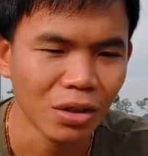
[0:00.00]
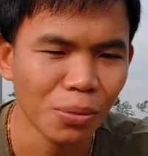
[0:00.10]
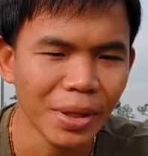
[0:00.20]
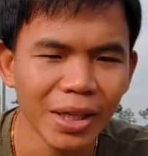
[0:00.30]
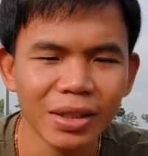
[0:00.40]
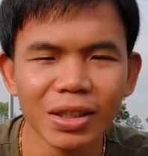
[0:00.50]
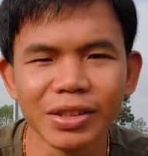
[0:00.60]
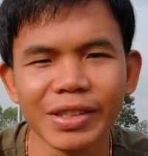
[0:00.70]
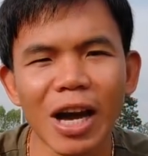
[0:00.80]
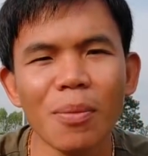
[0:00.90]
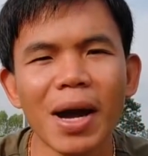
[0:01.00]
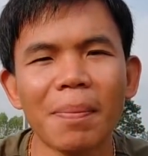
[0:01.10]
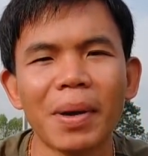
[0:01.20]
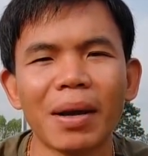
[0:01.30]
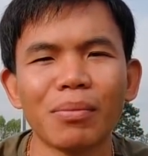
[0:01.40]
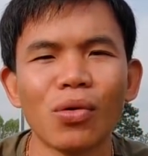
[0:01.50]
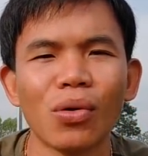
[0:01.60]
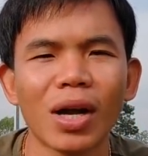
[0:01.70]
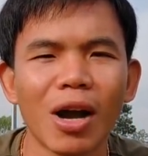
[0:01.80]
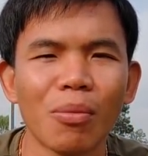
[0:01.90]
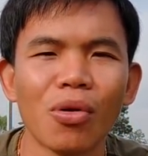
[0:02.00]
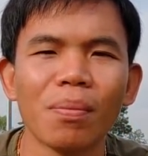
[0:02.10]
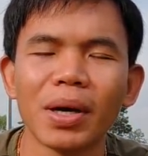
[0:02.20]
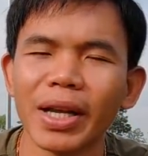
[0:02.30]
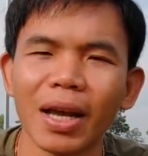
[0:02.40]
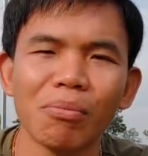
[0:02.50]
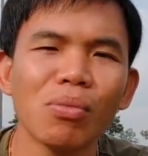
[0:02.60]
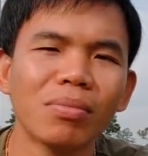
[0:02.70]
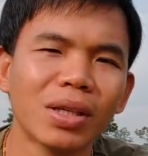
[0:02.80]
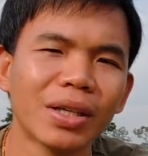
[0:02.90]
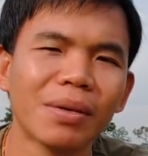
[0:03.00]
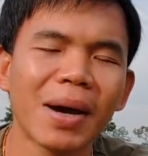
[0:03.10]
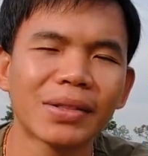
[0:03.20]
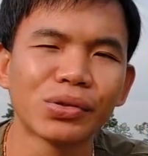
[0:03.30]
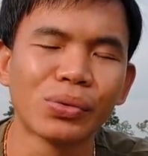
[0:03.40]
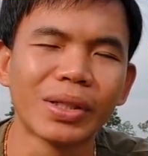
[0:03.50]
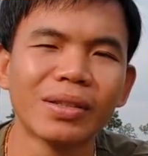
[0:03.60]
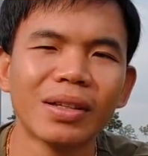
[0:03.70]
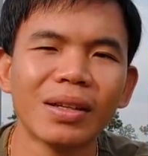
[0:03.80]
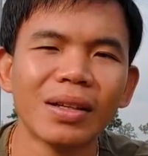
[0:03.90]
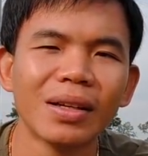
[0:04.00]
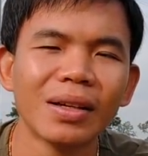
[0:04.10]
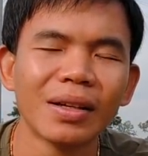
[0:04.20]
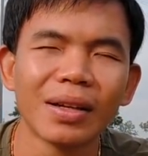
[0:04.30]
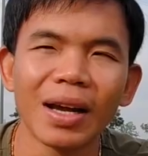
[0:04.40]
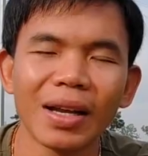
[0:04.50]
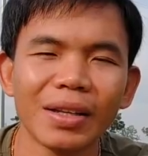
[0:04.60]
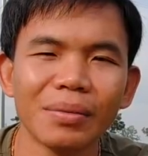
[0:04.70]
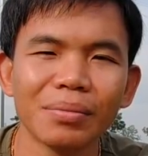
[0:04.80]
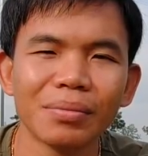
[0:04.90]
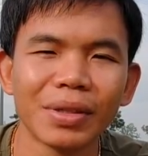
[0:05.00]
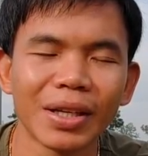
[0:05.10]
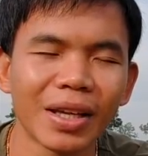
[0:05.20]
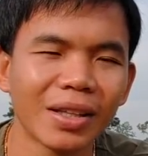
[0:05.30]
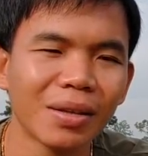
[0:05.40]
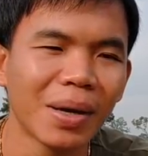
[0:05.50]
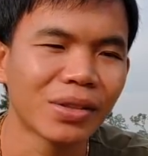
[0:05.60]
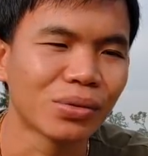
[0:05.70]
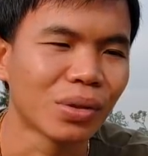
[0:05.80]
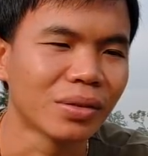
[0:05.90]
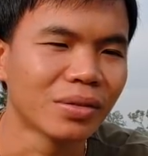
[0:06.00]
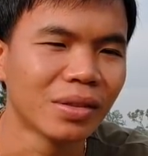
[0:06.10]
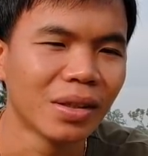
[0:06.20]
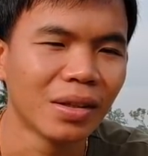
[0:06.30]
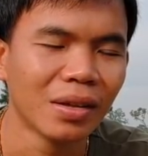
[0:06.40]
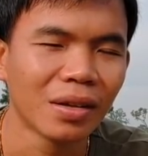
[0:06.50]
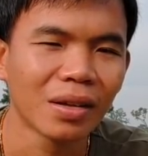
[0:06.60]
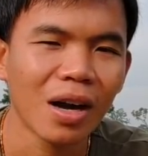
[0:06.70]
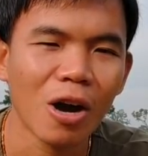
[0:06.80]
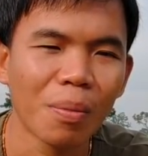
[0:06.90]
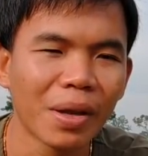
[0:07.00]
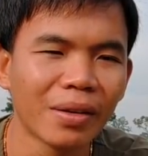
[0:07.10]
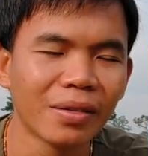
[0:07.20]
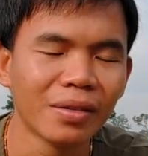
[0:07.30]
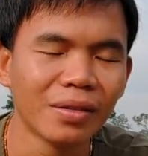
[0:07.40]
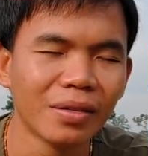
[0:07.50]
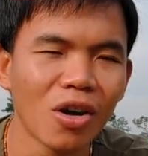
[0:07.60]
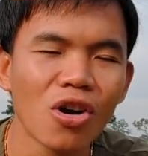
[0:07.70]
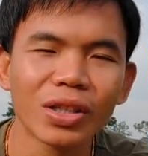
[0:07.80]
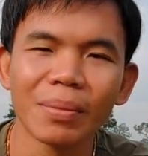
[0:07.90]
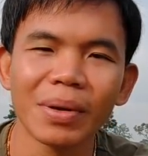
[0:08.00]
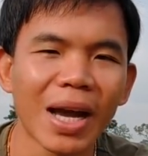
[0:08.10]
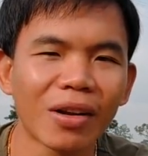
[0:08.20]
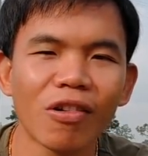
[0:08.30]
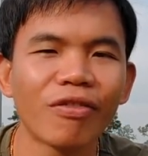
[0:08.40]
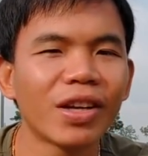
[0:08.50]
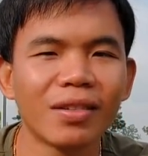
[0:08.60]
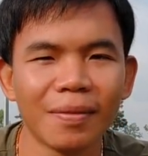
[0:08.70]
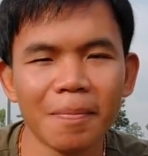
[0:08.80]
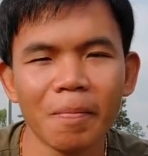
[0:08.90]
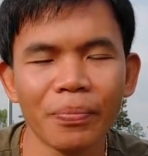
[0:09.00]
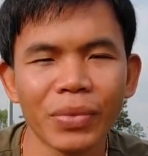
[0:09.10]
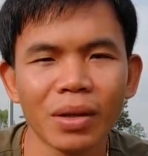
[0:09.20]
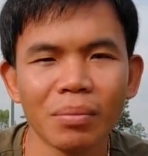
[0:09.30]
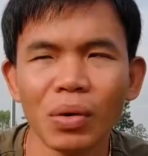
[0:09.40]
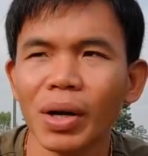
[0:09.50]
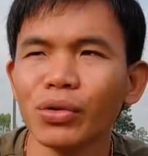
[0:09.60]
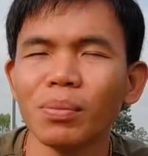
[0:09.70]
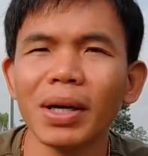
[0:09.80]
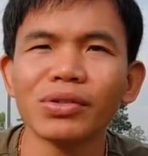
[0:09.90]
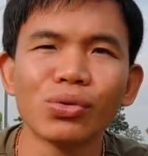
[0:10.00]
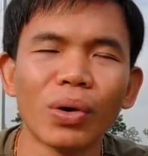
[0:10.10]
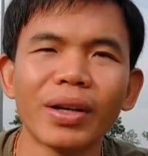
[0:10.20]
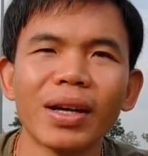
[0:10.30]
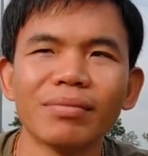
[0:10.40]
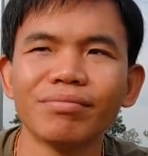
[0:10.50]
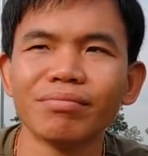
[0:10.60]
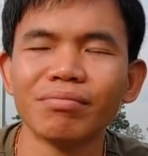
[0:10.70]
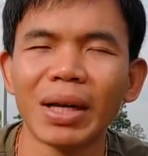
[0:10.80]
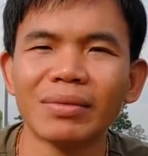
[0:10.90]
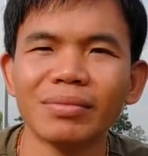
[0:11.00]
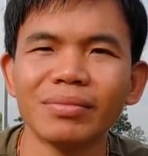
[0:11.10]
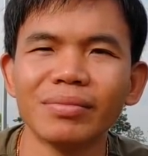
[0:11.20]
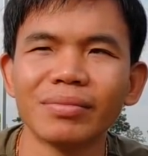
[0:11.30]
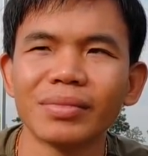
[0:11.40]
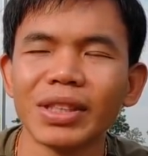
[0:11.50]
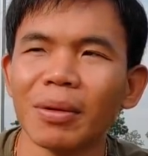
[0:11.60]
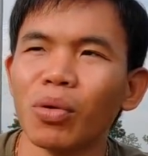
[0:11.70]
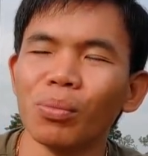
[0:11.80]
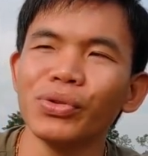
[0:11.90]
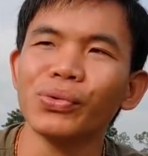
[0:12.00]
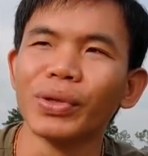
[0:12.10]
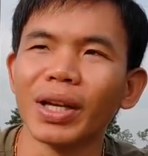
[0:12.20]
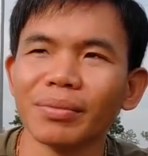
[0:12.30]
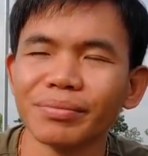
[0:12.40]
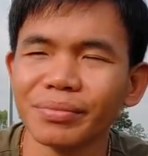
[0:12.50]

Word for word: เราไม่ได้ตื่นเช้ามา8ปดโมงเก้าโมงเปิดแอร์บุ้มเลยที่บ้านสวนนะฮะอันนี้ในเขตที่บ้านสวน ก็เอาเป็นห้องทำงานออฟฟิศเพราะว่าอยู่บ้านสวนน่ะมันอย่างผมอยู่เนี่ย